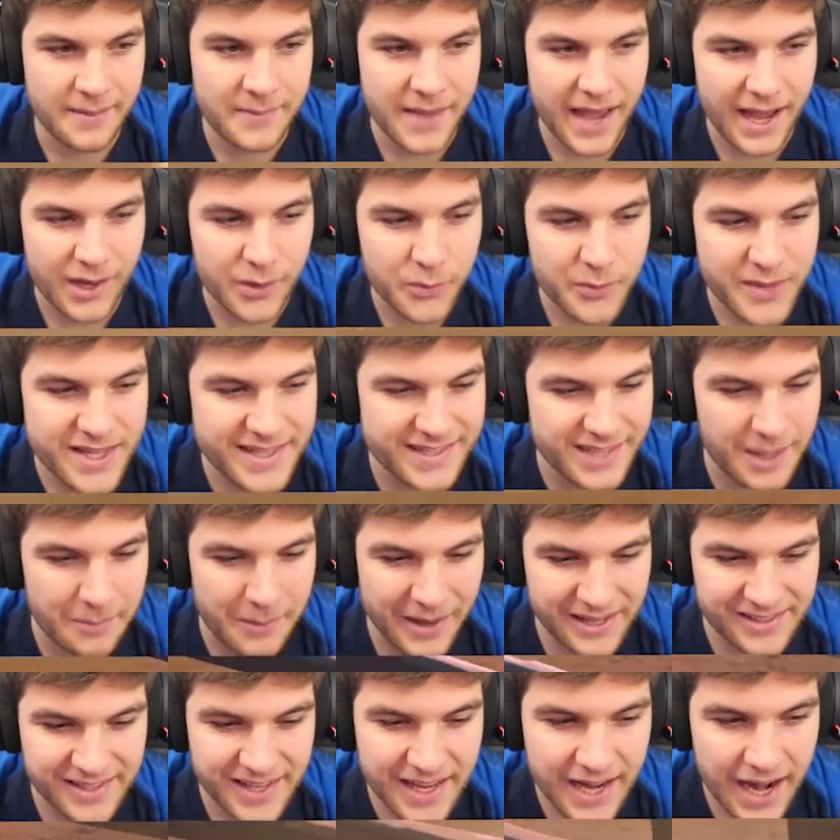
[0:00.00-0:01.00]
Eh, mais Halloween, c'est
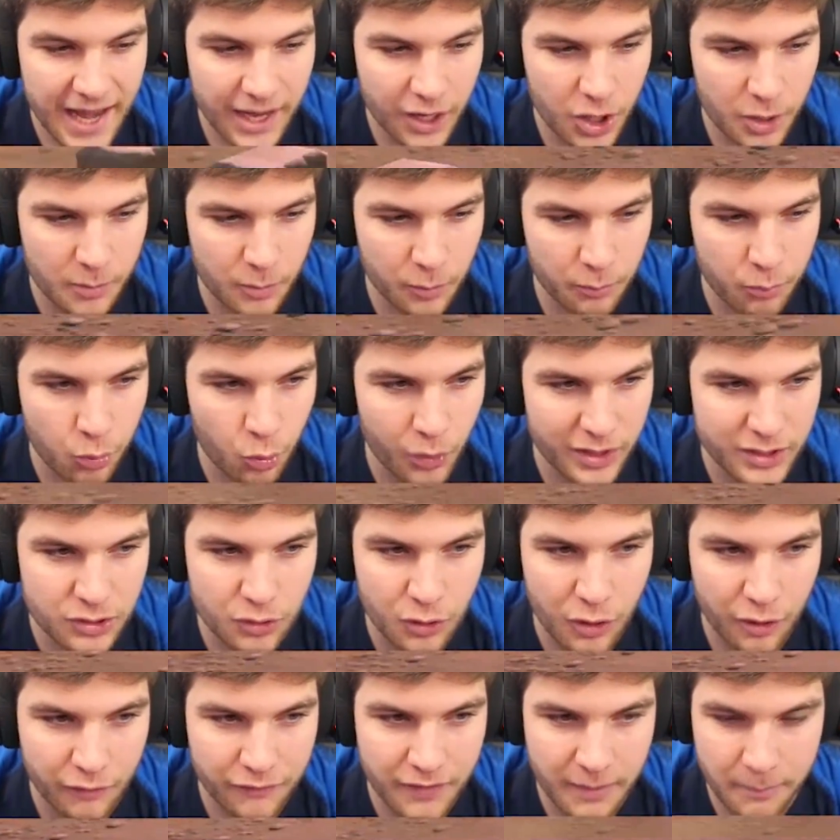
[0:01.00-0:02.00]
passé, là Comment Pourquoi
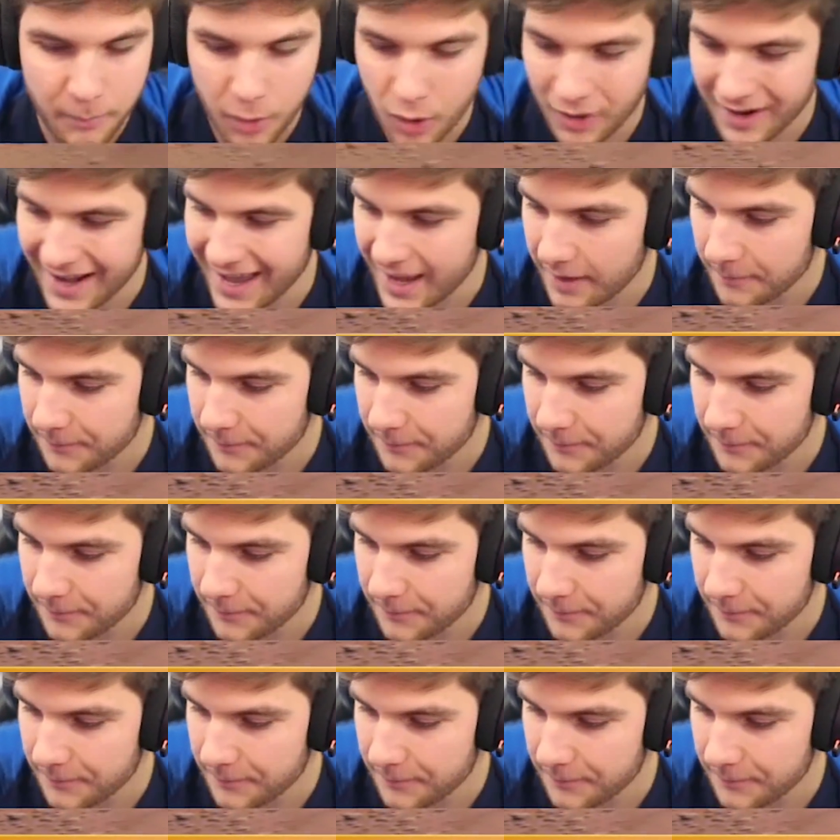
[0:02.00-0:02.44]
tu leur fais peur,